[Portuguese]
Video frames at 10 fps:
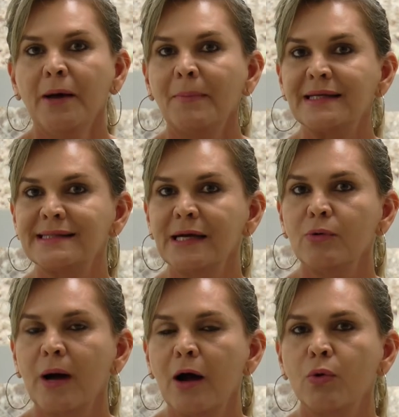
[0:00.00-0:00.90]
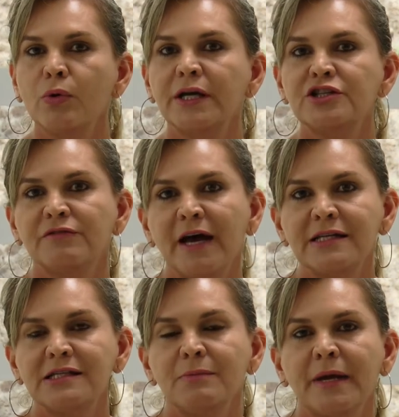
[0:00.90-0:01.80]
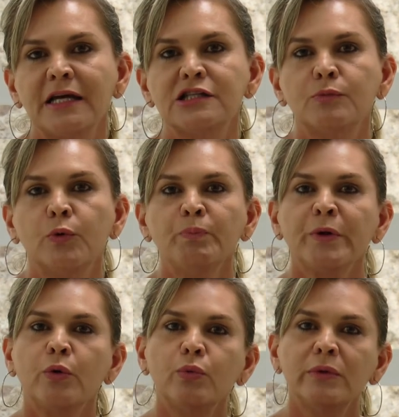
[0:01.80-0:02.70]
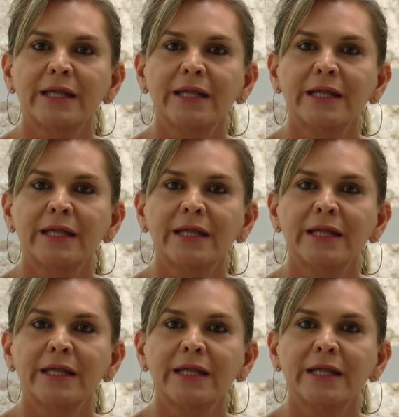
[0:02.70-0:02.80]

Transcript: mas não algo que tivesse mesmo um